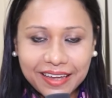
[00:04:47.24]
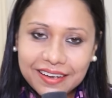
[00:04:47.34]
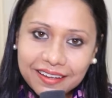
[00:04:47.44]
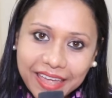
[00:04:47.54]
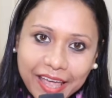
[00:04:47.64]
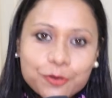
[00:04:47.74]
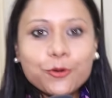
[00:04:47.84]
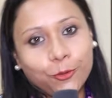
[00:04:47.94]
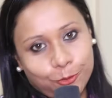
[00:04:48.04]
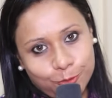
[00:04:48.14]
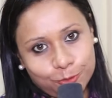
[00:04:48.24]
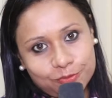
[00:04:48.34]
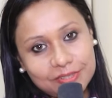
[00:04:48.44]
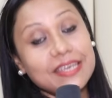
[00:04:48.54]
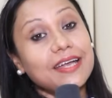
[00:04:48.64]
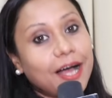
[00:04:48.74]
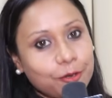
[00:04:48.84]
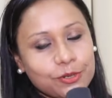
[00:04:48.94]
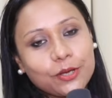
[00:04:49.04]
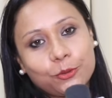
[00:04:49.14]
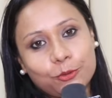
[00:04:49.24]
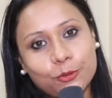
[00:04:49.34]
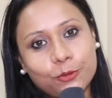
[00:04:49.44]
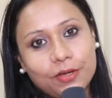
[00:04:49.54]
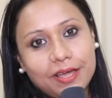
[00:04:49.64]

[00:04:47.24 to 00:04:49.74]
এটা কেন ঘটলো কি কারণে ঘটলো